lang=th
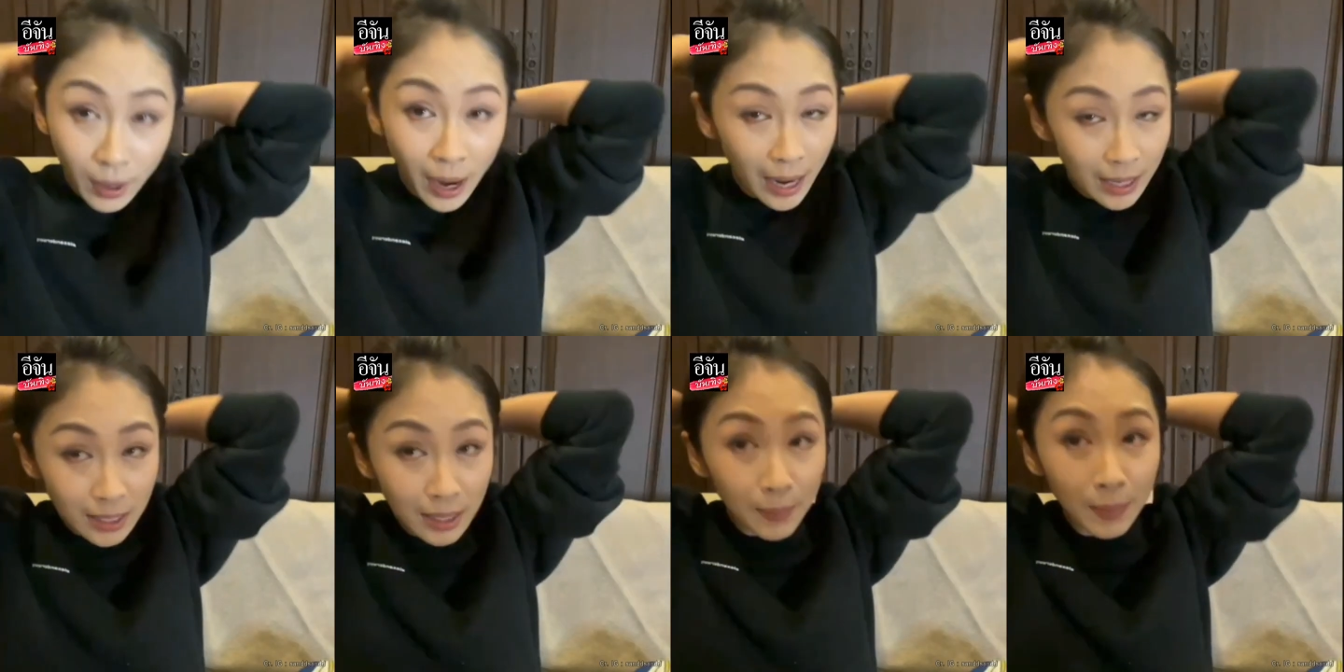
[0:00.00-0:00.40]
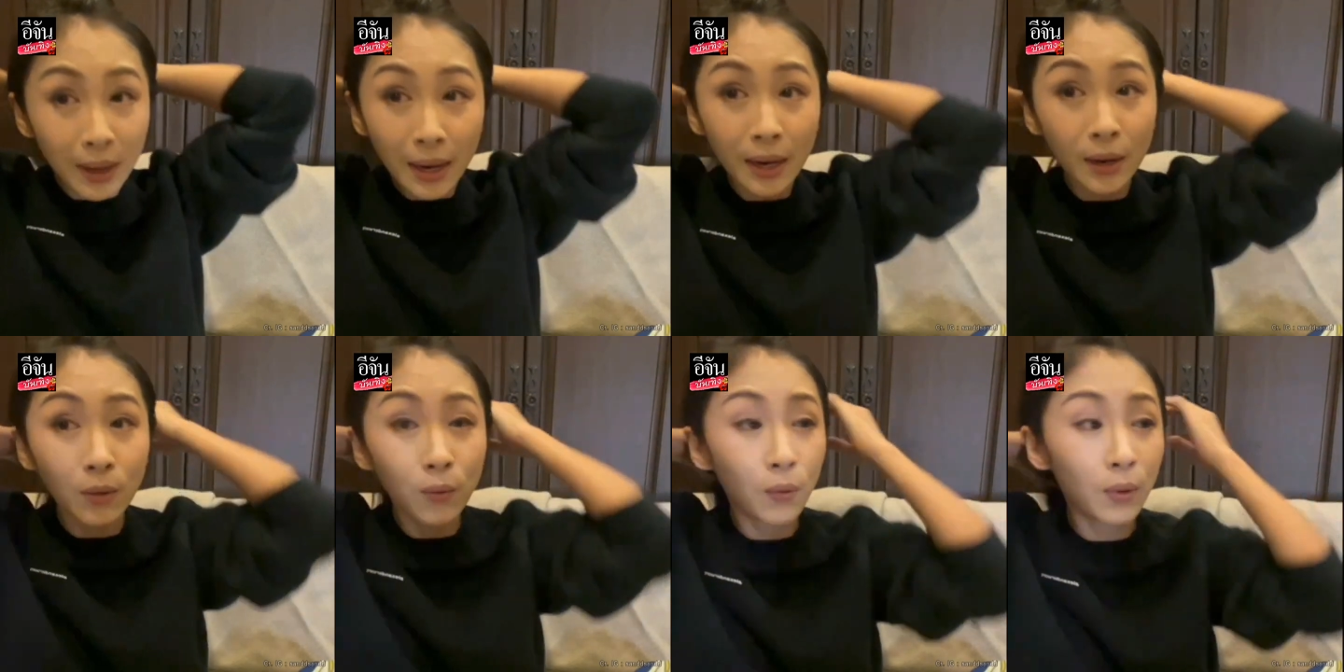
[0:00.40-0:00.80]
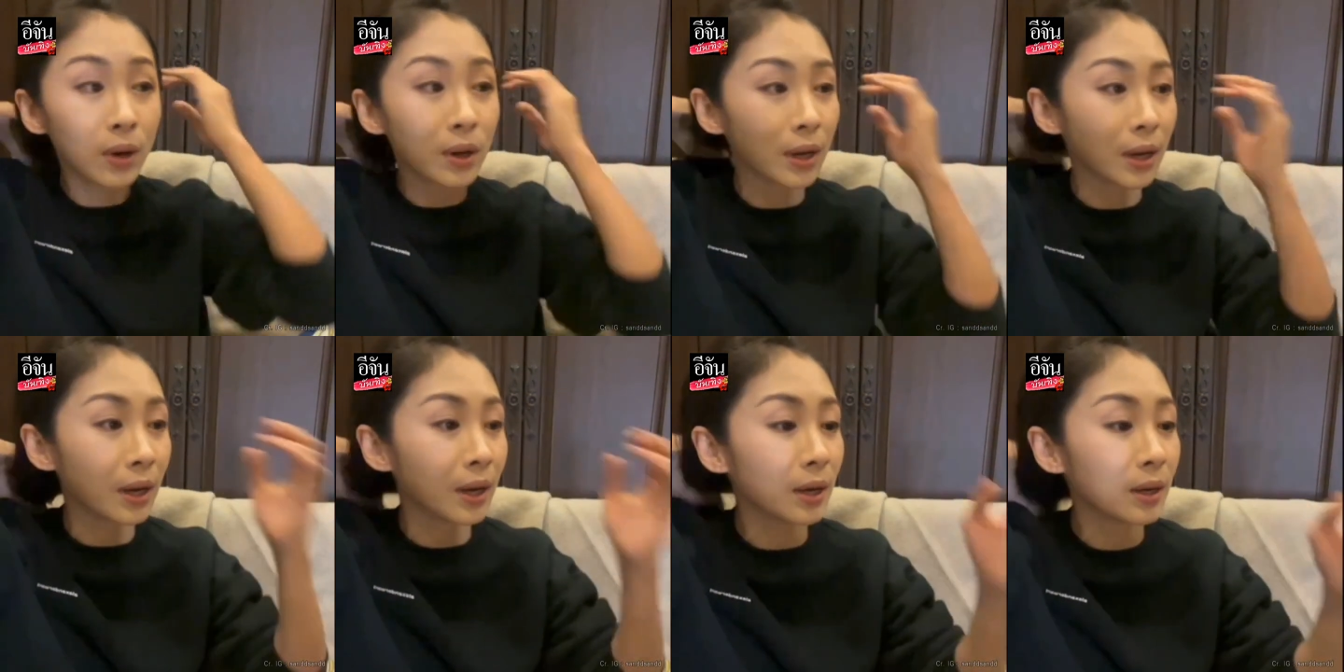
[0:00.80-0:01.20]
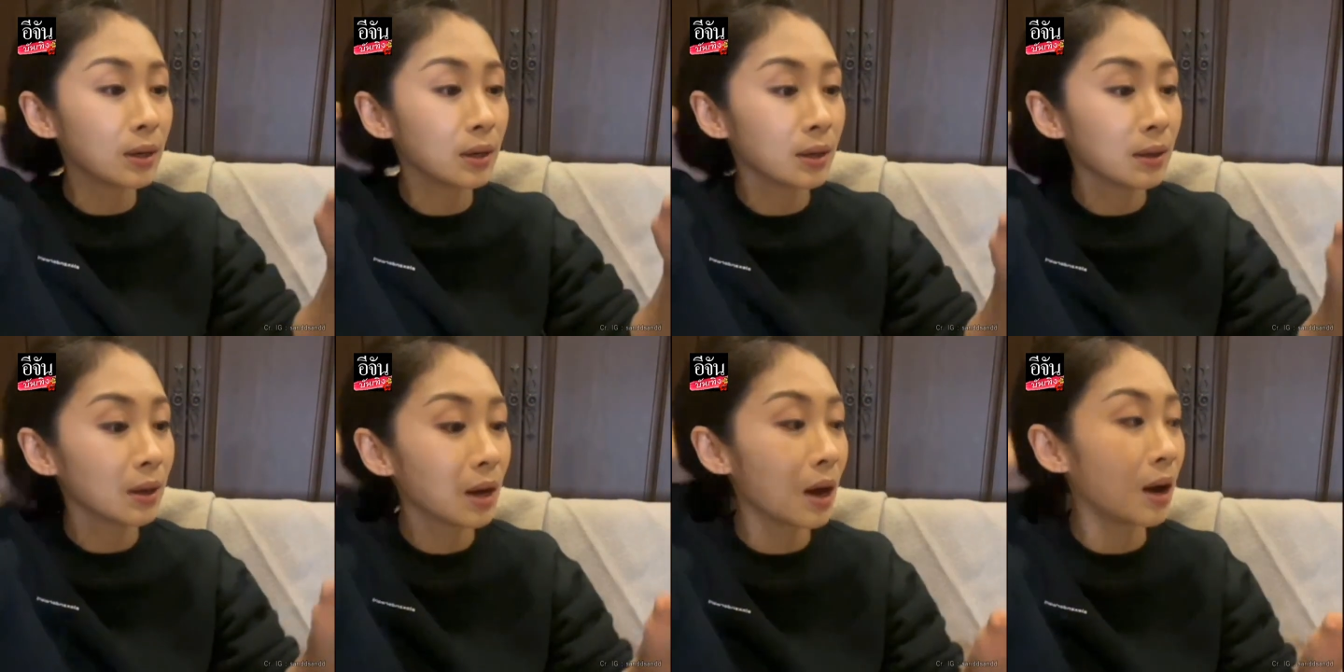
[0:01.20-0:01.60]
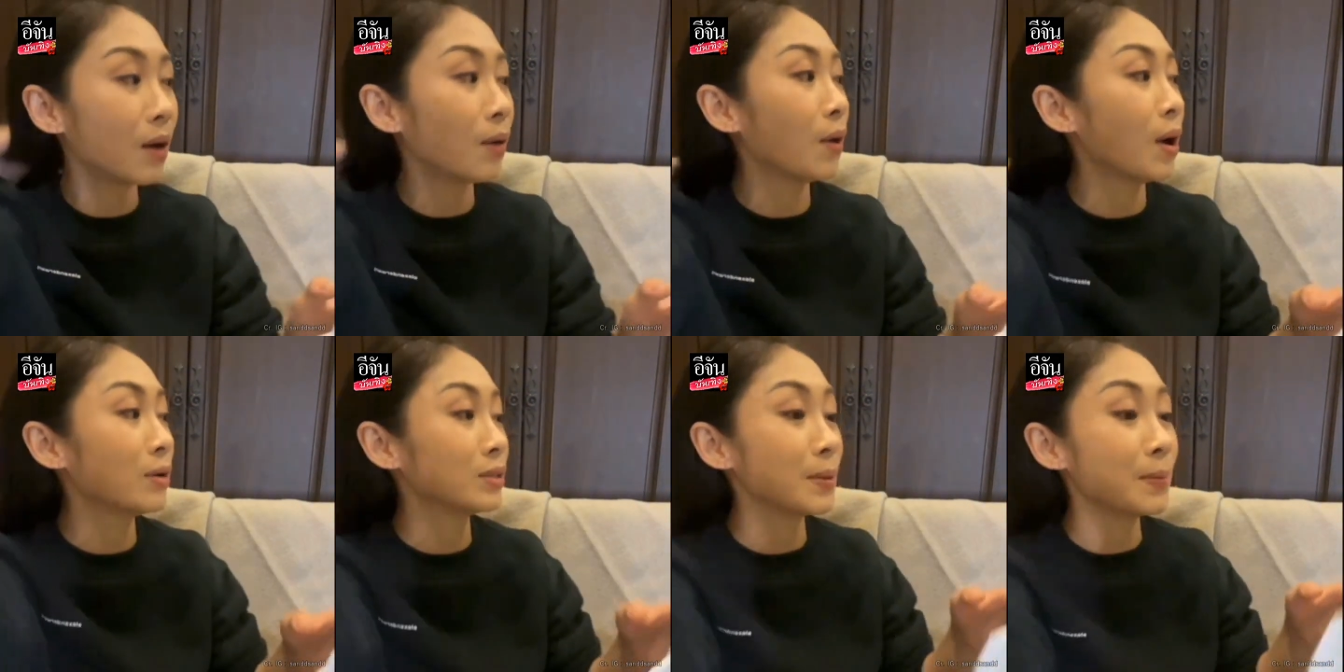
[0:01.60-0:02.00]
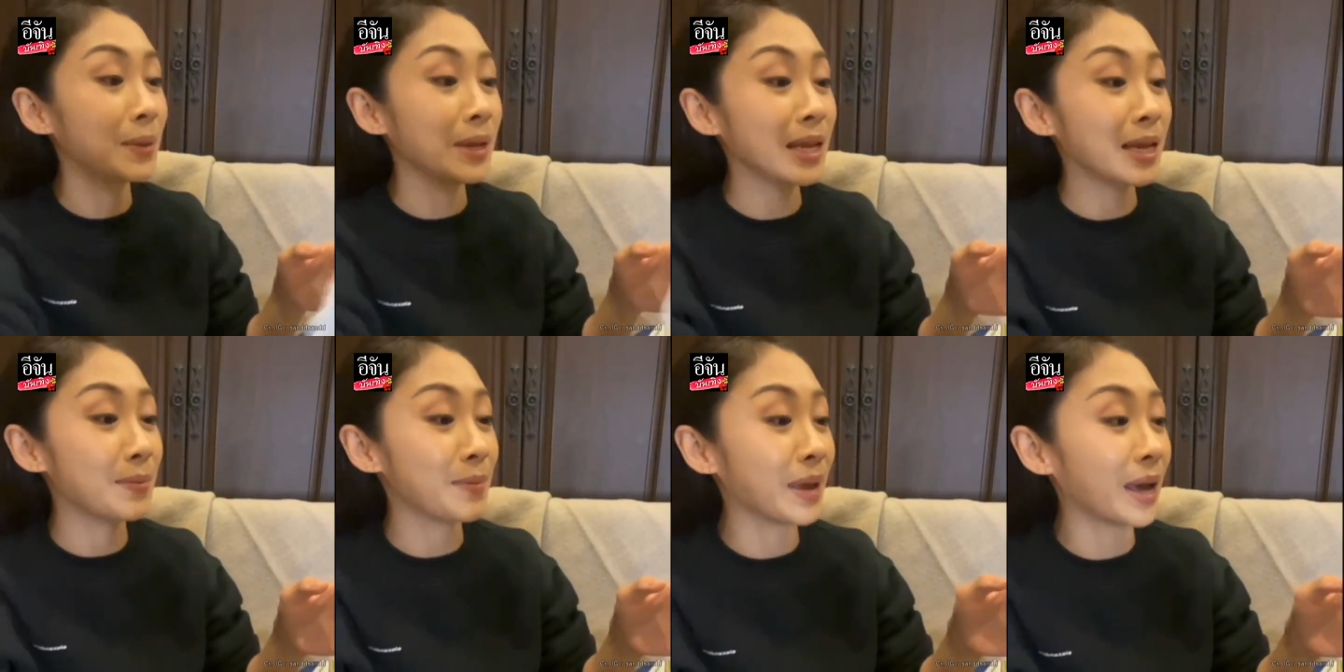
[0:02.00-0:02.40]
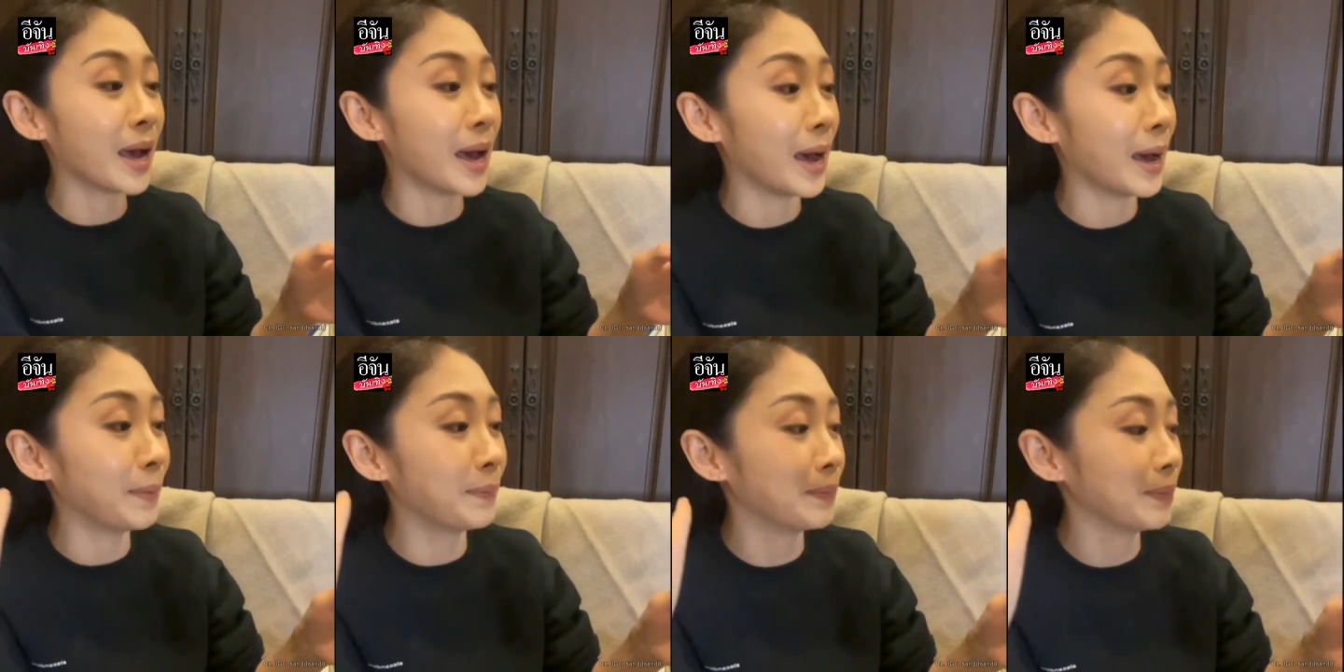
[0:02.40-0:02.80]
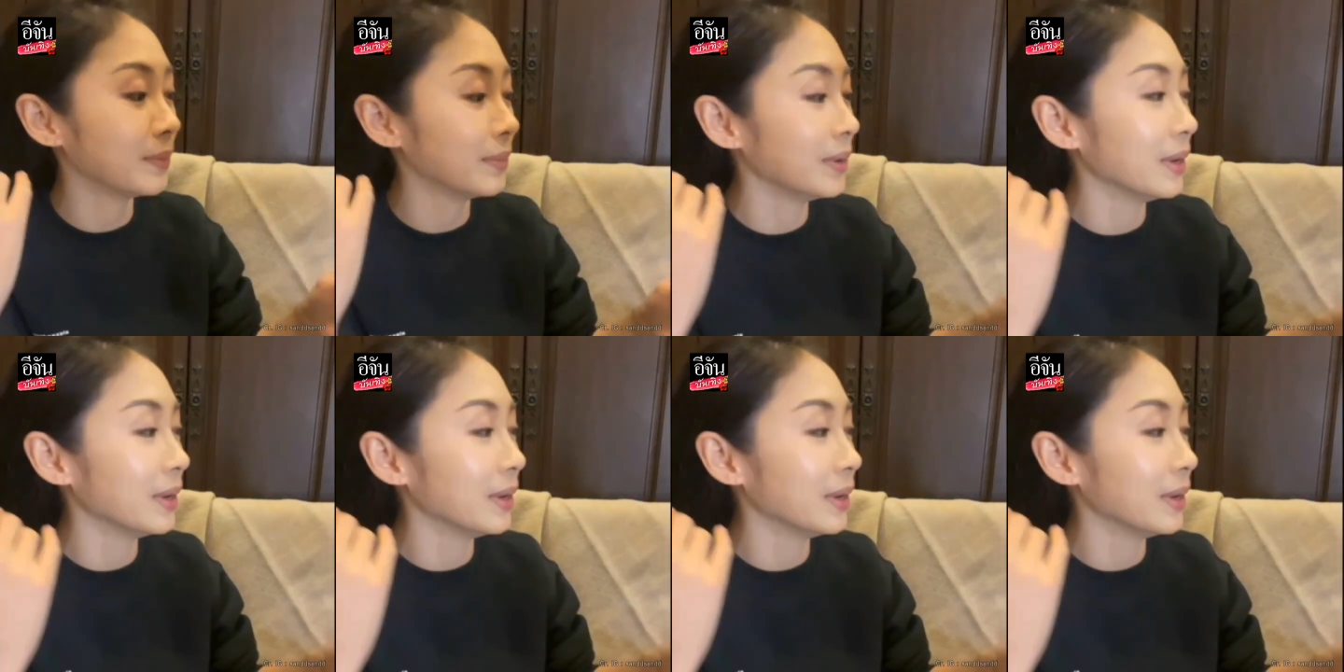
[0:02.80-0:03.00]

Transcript: ตรงไหนฉันไม่ได้ดูเลยอะเอาสำลีไหมครับ